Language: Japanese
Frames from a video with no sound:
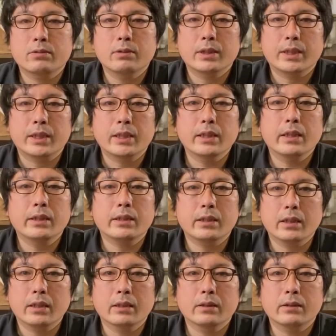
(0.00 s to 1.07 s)
はできないん
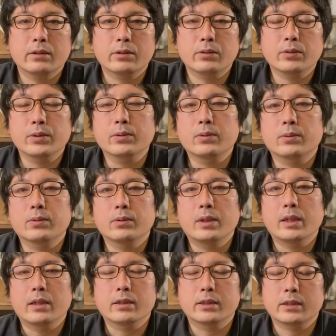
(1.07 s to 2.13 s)
だということを
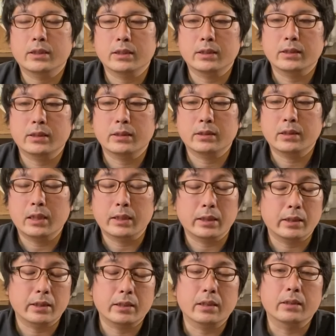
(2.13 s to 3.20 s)
話が出
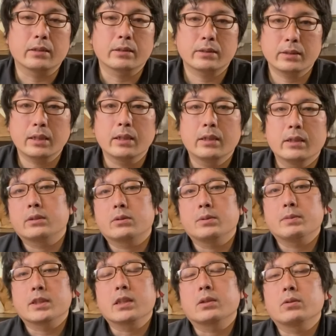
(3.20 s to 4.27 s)
てきたんですねで
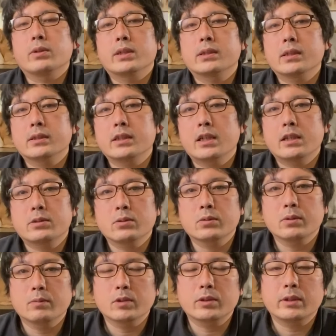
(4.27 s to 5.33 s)
今里親さん探そう
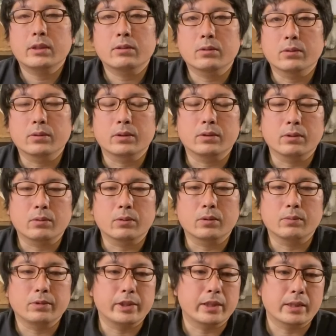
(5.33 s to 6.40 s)
と思ってるのっていうこと
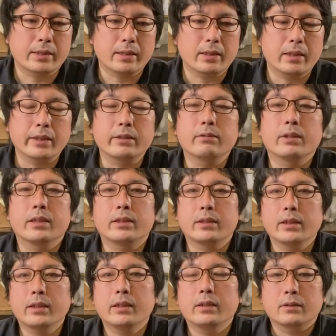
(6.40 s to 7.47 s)
をブリーダーさんから言われ
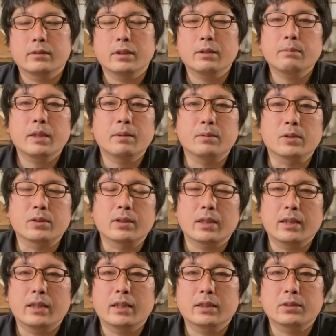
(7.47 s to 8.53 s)
てでまあ僕
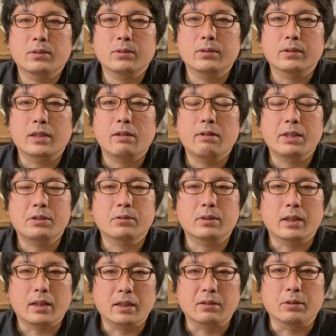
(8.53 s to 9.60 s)
がそのかわいそう
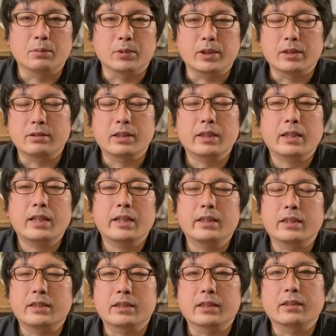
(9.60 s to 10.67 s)
だなって思って連れて帰っ
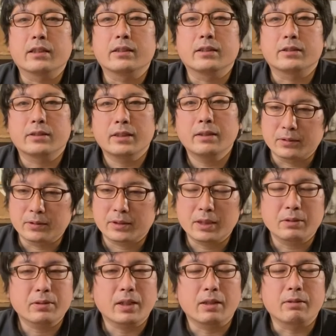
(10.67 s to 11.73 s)
てきちゃったんですね
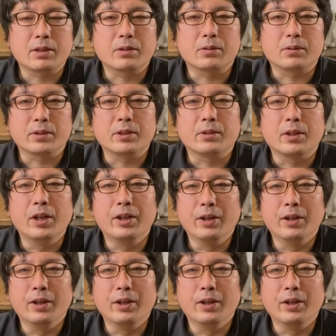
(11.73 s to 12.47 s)
スタッフからはちょっといろいろ